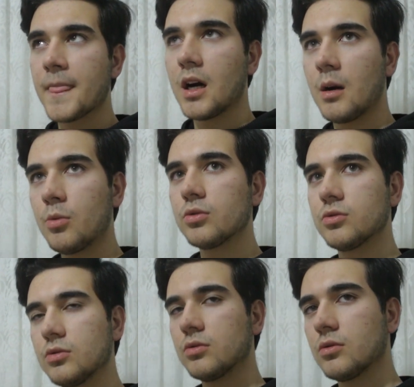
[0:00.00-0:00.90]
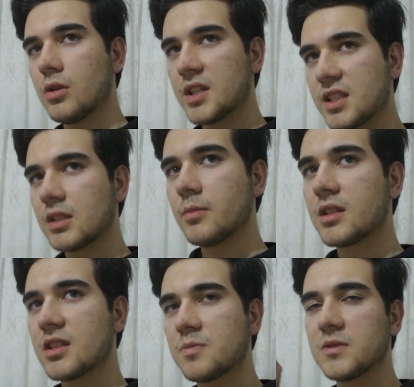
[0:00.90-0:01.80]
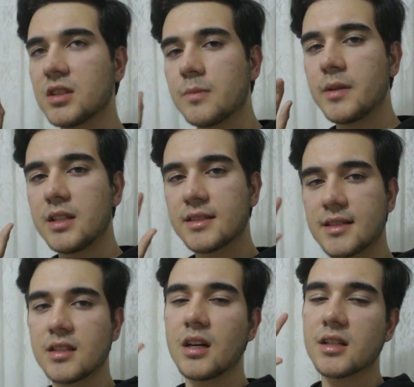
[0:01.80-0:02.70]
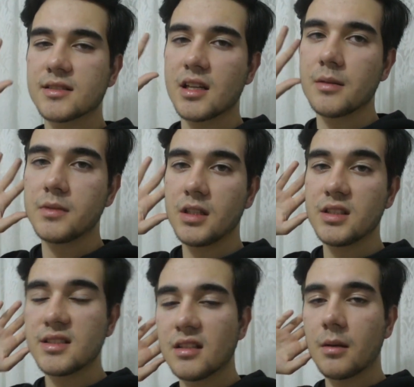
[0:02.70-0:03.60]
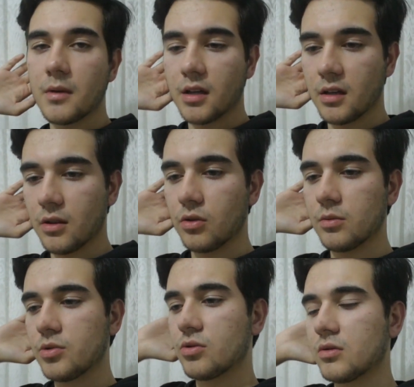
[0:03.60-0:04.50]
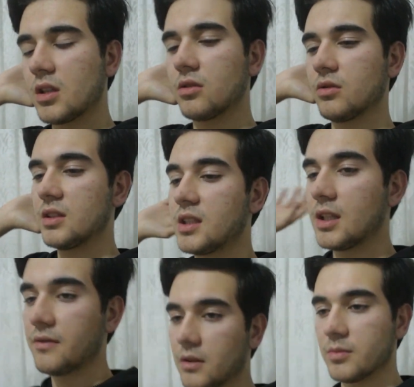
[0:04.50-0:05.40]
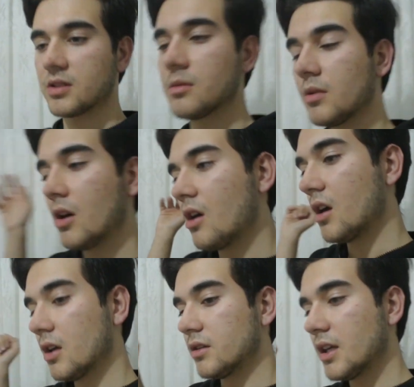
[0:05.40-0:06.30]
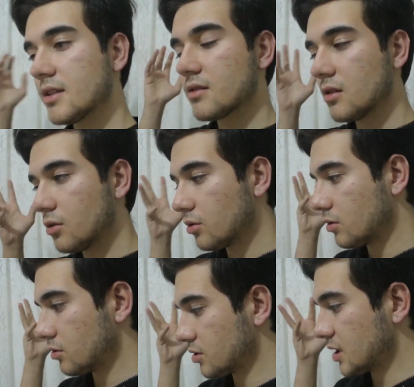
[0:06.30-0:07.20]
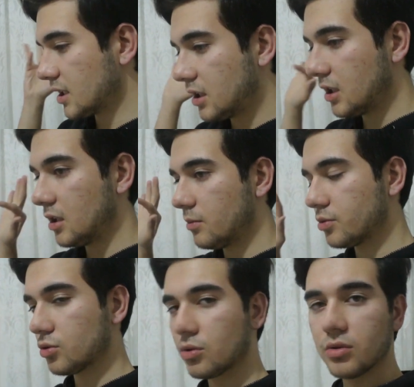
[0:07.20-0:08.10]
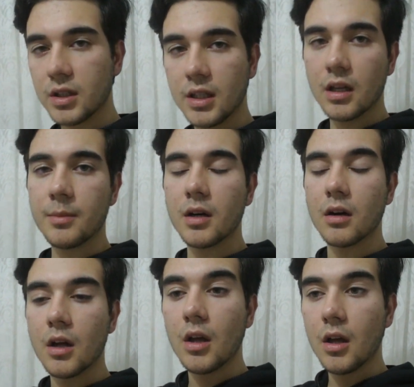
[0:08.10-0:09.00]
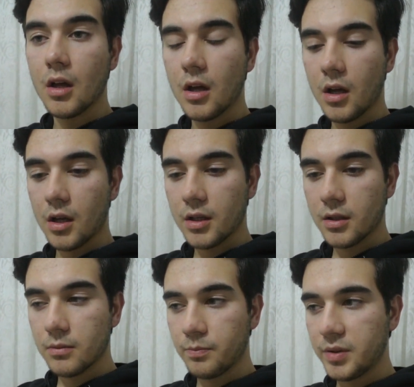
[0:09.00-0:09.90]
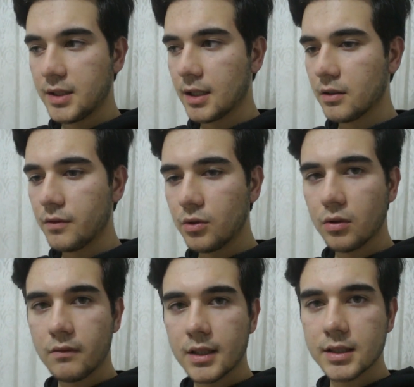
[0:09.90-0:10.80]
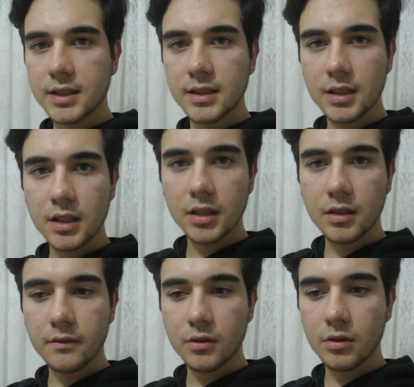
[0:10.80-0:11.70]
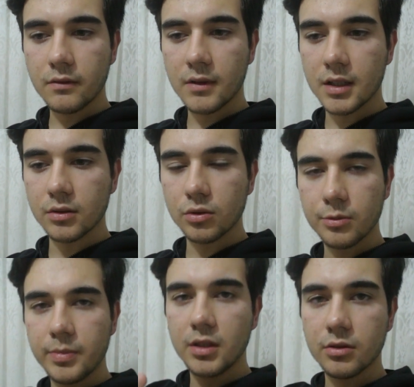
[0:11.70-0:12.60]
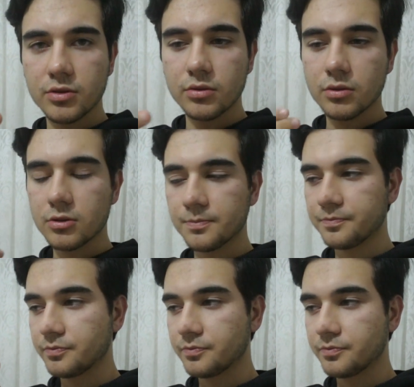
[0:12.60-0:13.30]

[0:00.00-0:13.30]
Ama onun açıklama kısmına da belirsen hak sahibinden izin alman gerekiyormuş. Ondan dolayı telif yemiştim. Neyse o şey değil, sorun değil ama bir tane videom vardı. Kınalı adam videom vardı. Onu biliyorsunuz.